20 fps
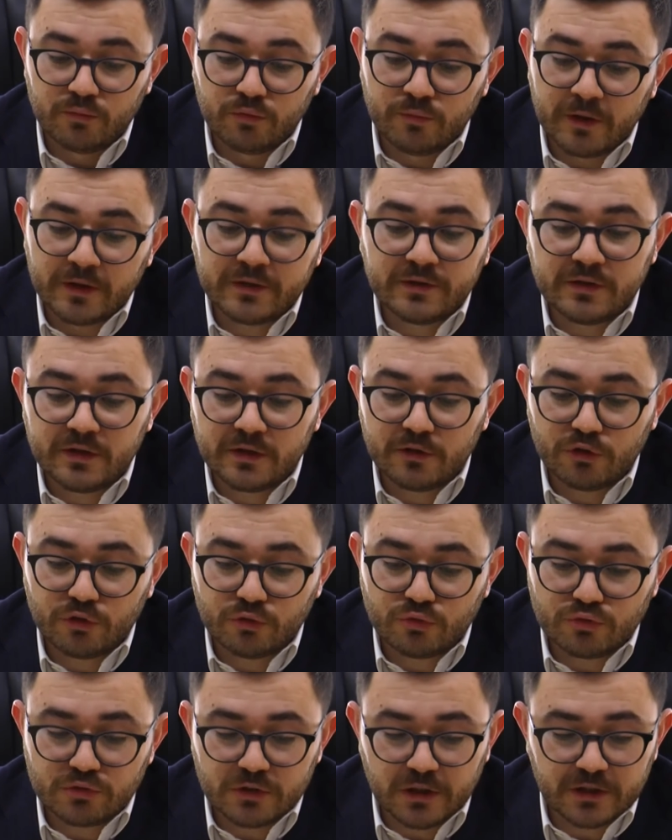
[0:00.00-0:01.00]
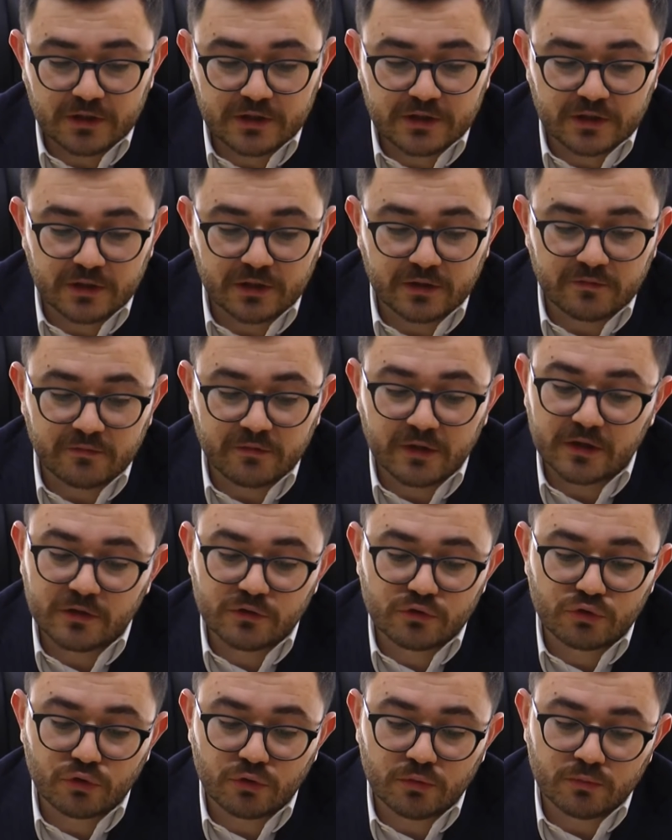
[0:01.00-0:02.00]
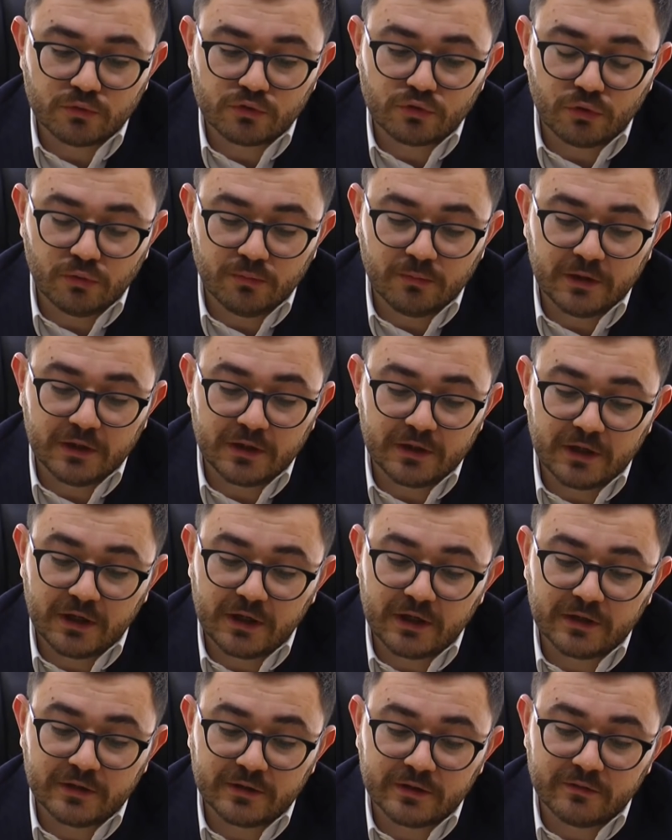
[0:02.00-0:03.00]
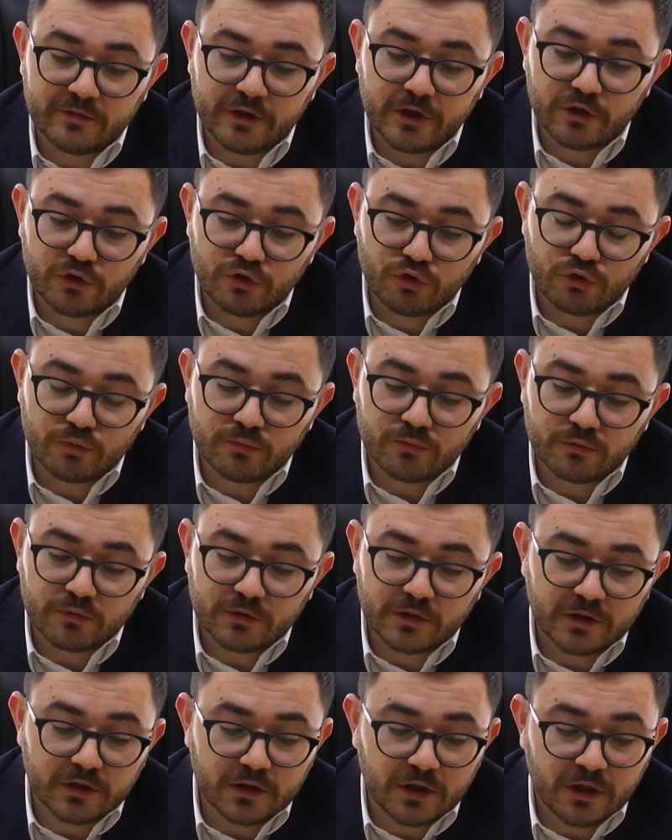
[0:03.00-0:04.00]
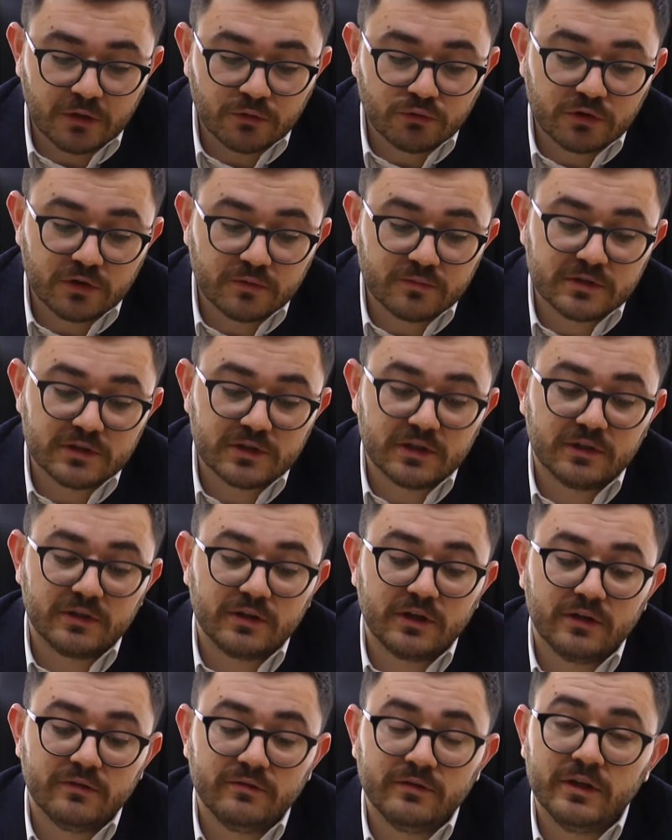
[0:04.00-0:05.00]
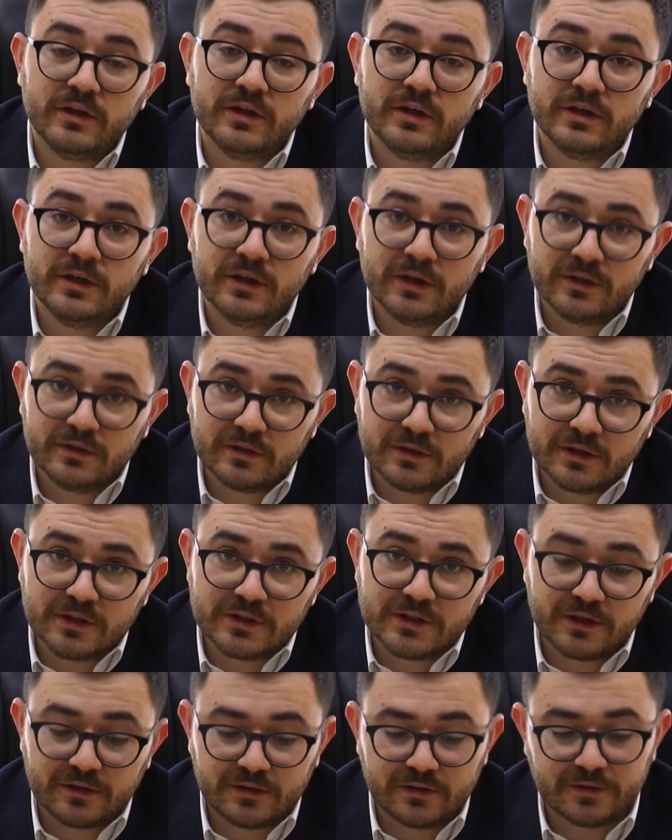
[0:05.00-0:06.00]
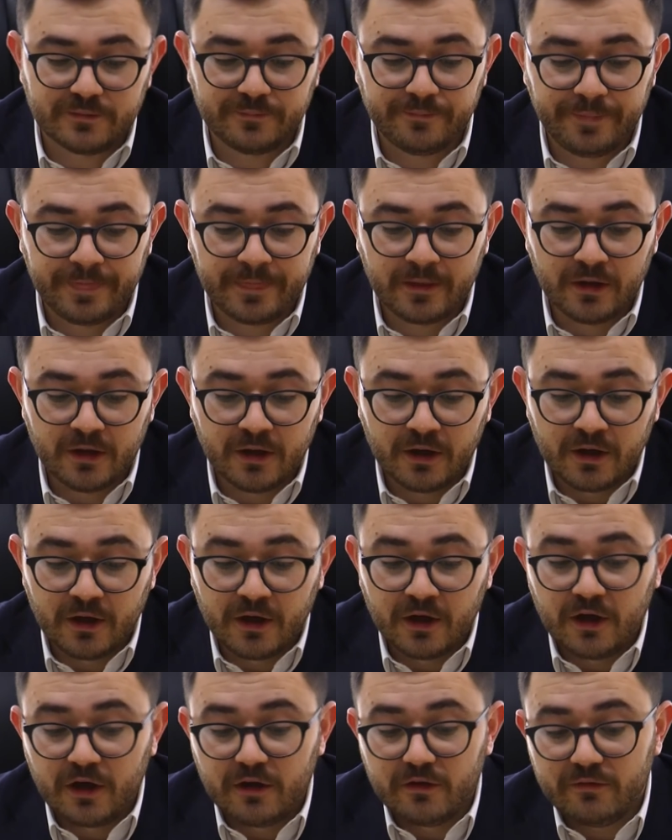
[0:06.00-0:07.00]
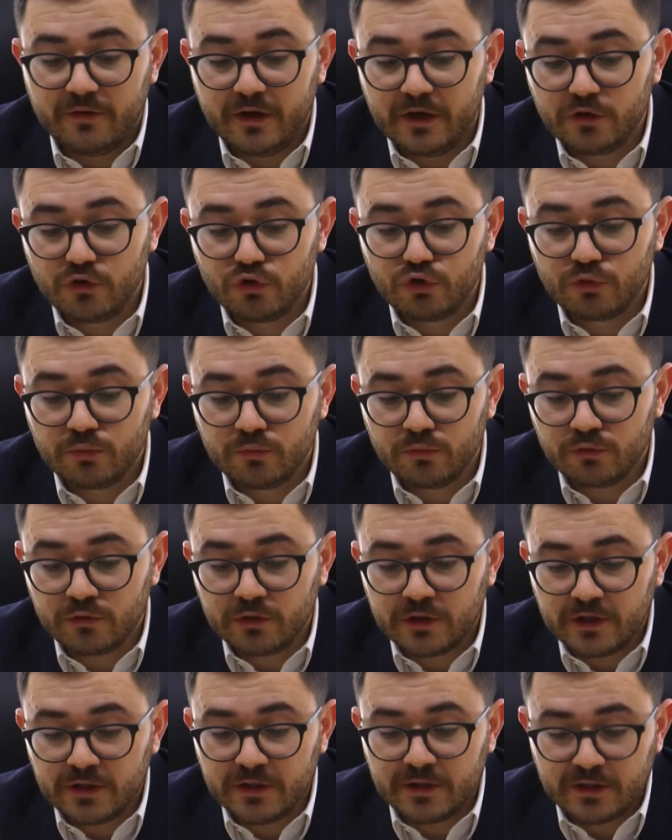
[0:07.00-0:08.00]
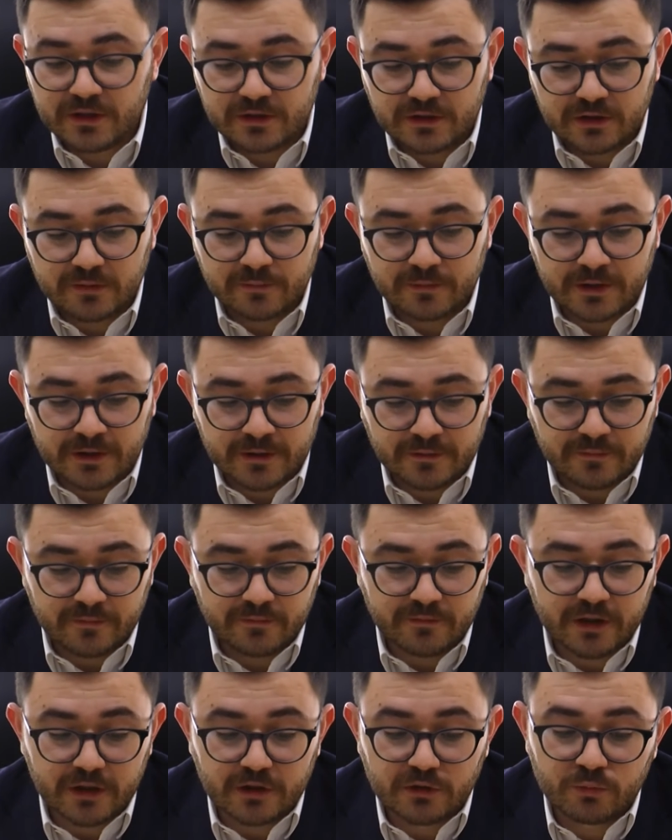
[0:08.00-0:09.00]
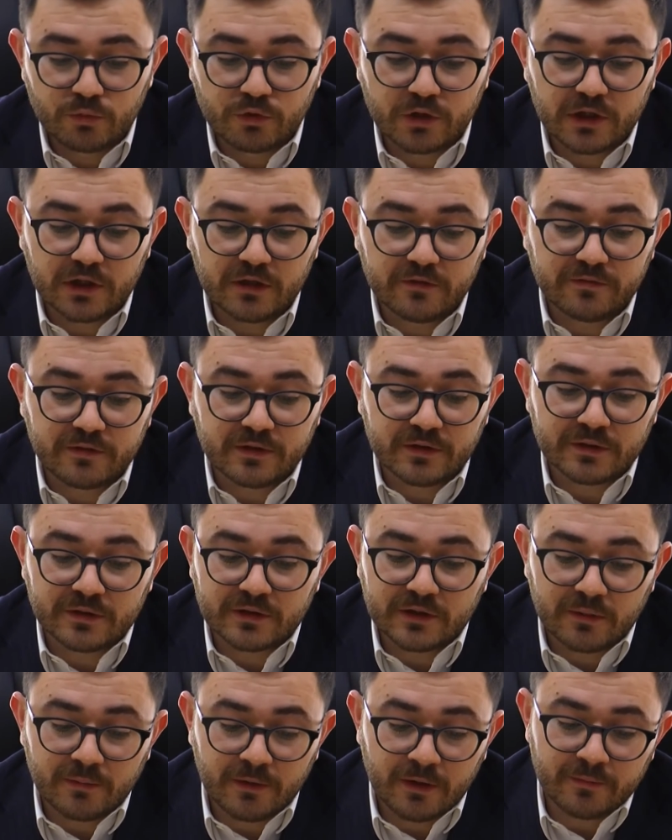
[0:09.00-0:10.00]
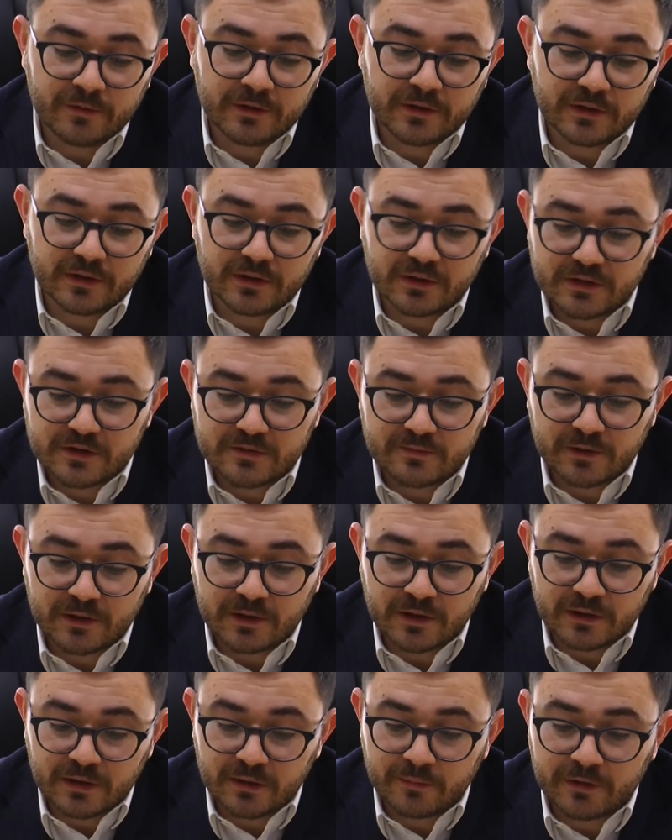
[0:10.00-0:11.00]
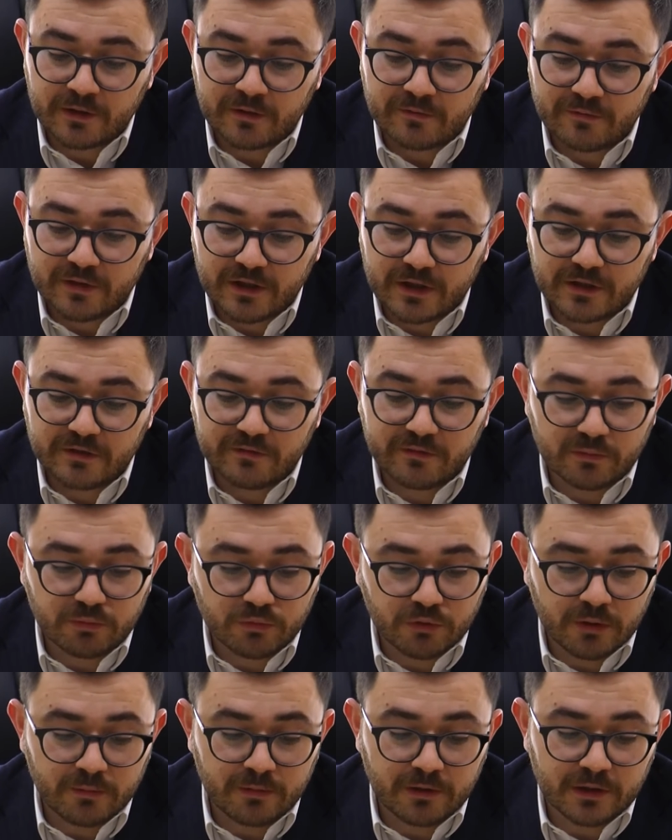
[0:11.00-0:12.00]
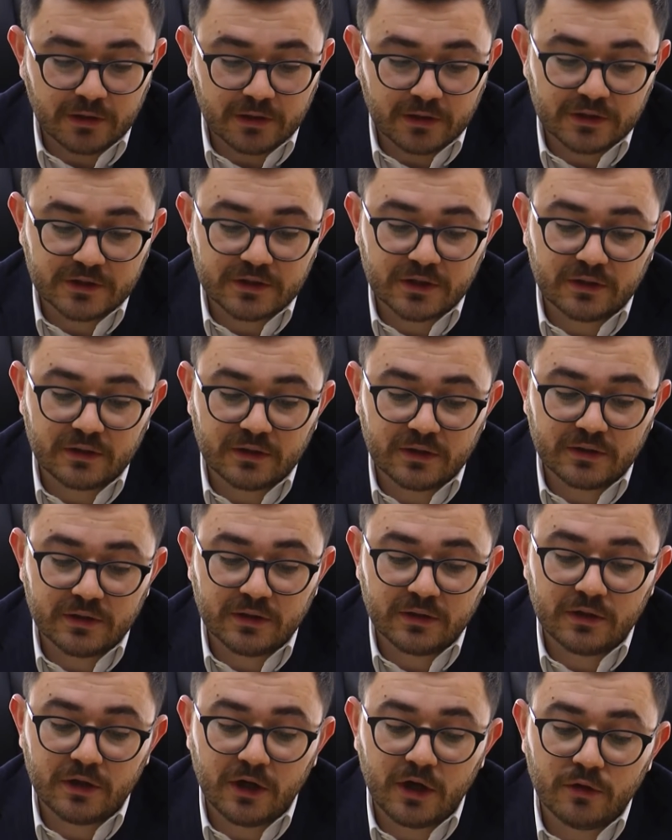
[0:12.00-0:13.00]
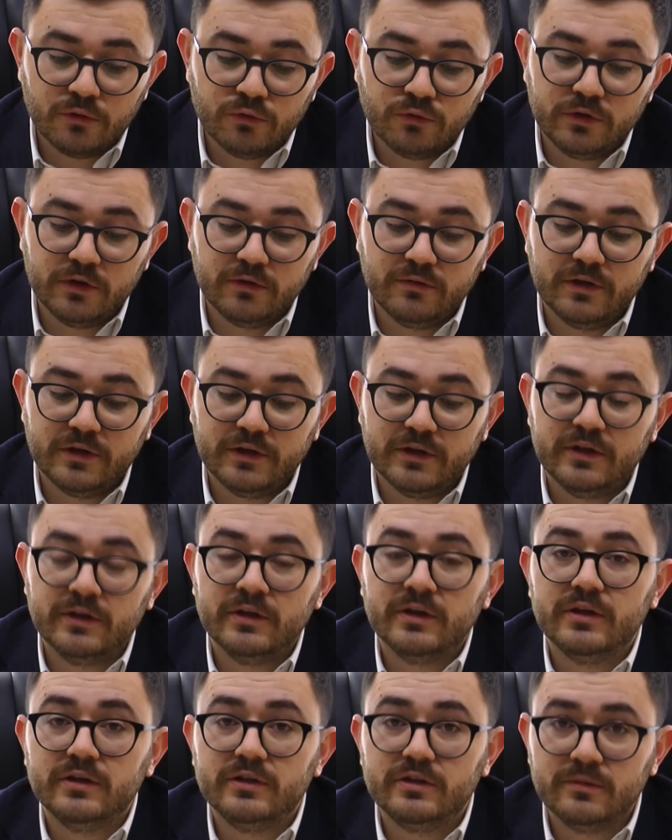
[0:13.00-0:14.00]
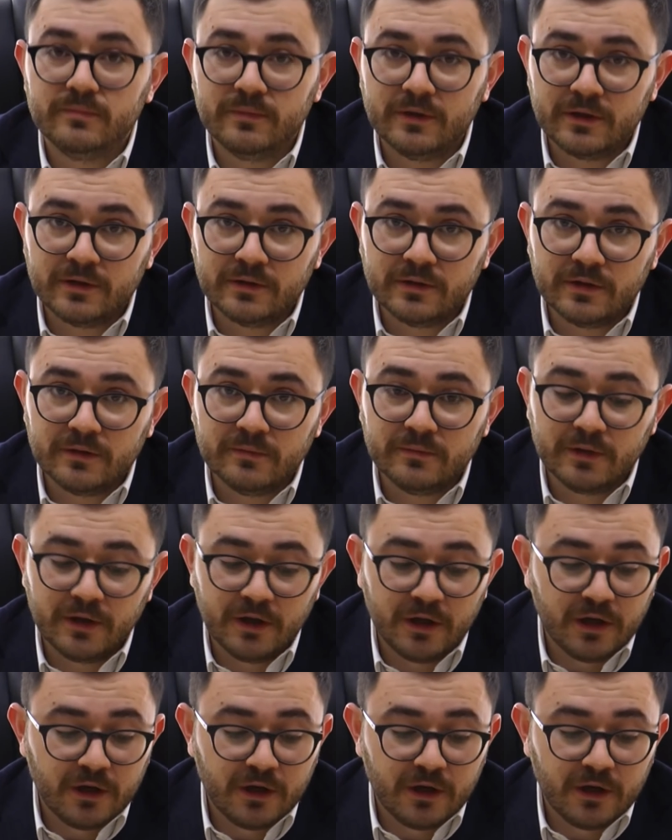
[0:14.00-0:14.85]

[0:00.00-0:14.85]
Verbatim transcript: Bu maddeye göre tüzel kişilerin vergi sorumlusu olmaları halinde vergi yükümlülükleri kanun temsilcileri tarafından yerine getirilecektir. Vergi yükümlülüğünü yerine getirmeyen, vergi mükellefleri tamamen ya da kısmen alınamayan vergi ve buna bağlı alacaklardan kanun ödevleri yerine getirmeyenlerin